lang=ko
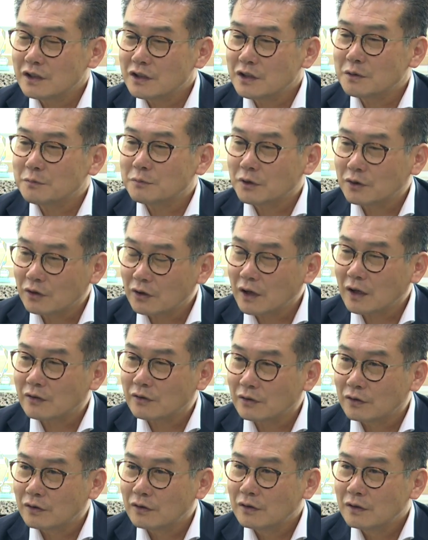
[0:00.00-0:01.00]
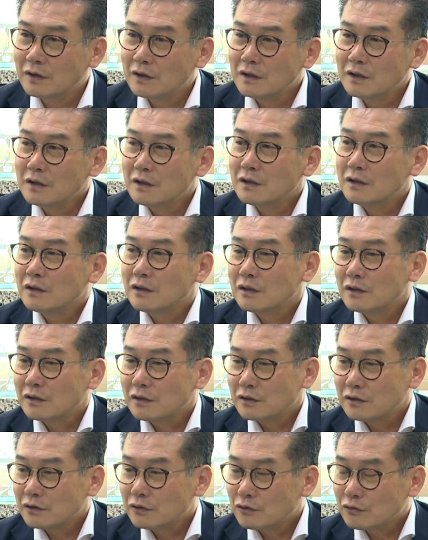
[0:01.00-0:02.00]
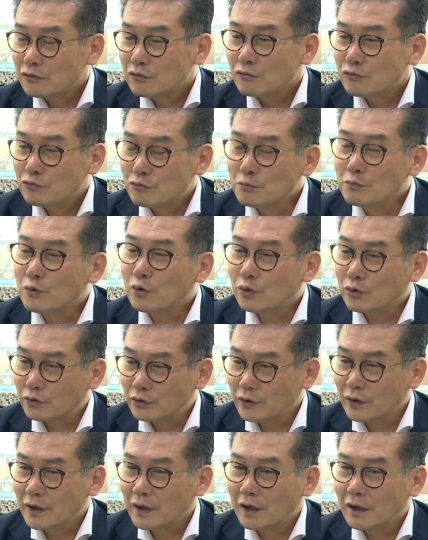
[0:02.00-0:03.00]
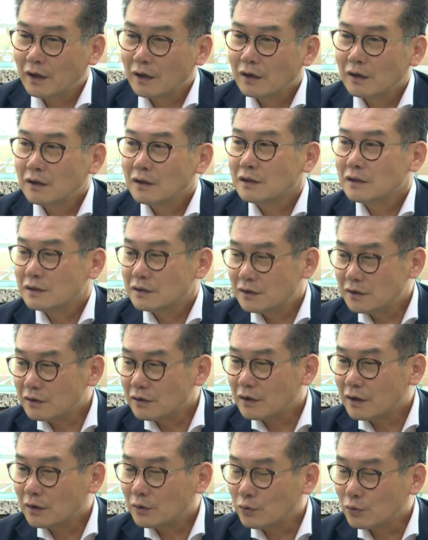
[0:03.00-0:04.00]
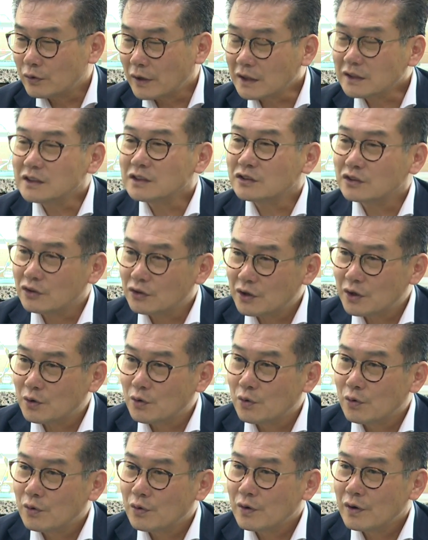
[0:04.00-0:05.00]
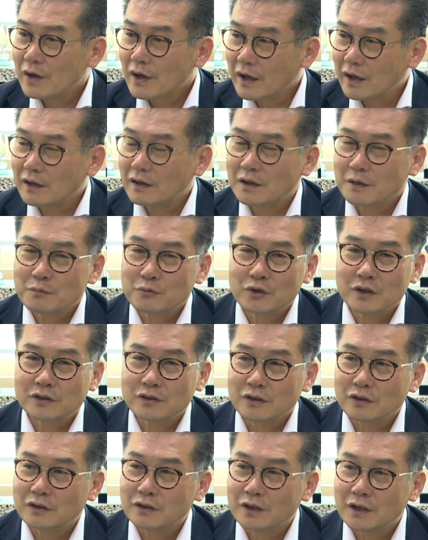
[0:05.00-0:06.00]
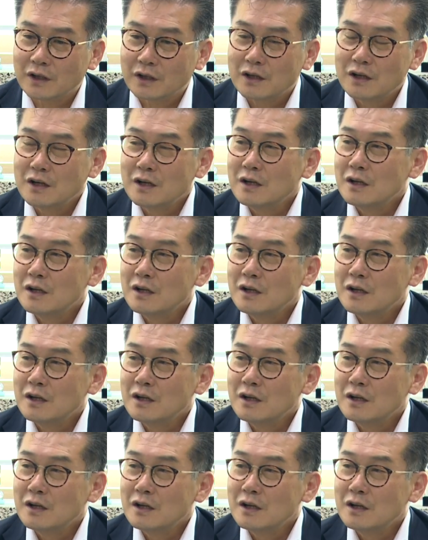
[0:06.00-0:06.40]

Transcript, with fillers: 이념을 떠나서 국모로서의 지역의 또 상징적이고 했기 때문에 저희들이